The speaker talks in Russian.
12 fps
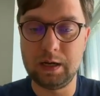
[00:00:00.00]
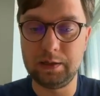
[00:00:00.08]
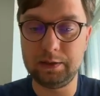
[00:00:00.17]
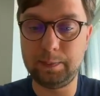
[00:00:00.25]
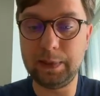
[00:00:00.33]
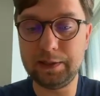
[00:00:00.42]

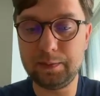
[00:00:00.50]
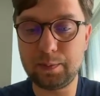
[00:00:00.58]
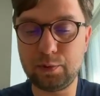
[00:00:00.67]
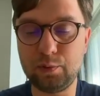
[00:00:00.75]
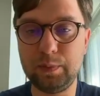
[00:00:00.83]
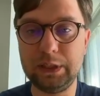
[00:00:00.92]
Теперь давайте
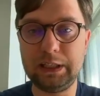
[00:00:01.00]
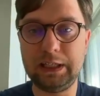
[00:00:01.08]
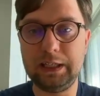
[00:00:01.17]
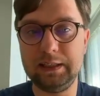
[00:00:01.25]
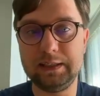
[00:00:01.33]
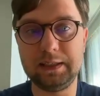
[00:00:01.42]
попробуем это
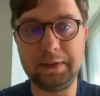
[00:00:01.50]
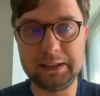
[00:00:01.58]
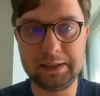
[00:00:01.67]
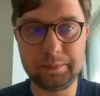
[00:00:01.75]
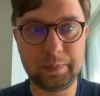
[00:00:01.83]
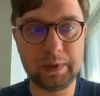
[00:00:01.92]

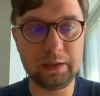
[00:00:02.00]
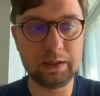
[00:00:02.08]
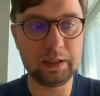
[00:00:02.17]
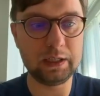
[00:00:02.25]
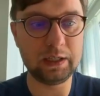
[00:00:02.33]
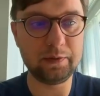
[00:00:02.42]
реализовать.
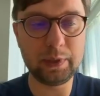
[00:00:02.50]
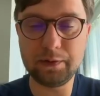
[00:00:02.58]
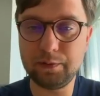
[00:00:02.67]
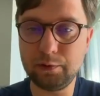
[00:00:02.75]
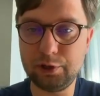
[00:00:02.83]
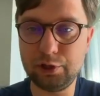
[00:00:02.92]
Э, в
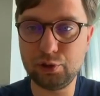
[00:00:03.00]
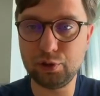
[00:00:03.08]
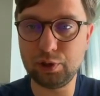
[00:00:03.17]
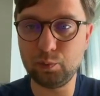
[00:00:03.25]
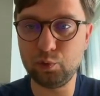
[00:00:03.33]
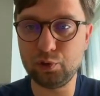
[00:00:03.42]
первую очередь, что
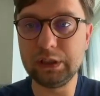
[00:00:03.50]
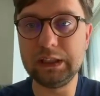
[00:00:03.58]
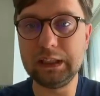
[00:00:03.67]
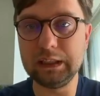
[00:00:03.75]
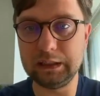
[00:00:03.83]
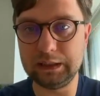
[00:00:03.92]
нам нужно
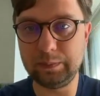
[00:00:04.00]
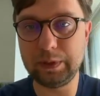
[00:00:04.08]
сделать?